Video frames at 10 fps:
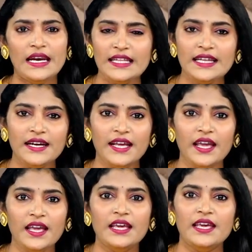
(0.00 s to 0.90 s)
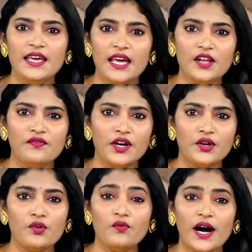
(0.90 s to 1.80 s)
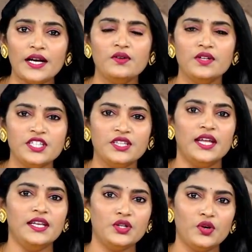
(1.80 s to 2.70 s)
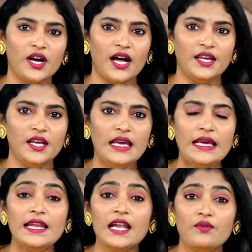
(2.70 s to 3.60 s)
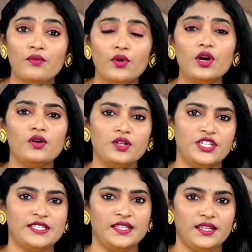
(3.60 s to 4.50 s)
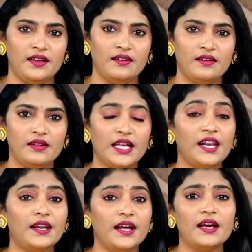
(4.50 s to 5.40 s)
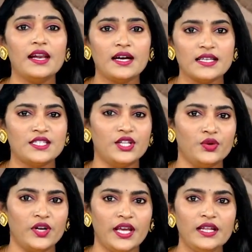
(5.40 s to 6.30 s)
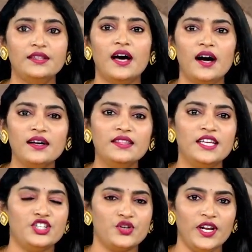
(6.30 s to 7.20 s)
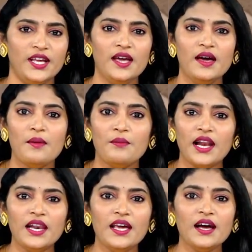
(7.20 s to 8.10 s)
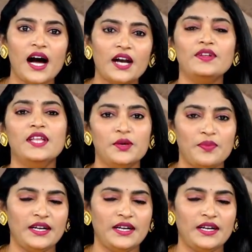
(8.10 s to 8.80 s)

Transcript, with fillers: లేదంటే ఈ ఎలిఫెంట్కు వాటి గురించి తెలియదో కానీ ఇలా ఊర్లోకొచ్చేసింది తన రెక్కల కష్టంతోనే దాహం తీర్చుకొని మళ్ళీ అడవిదారి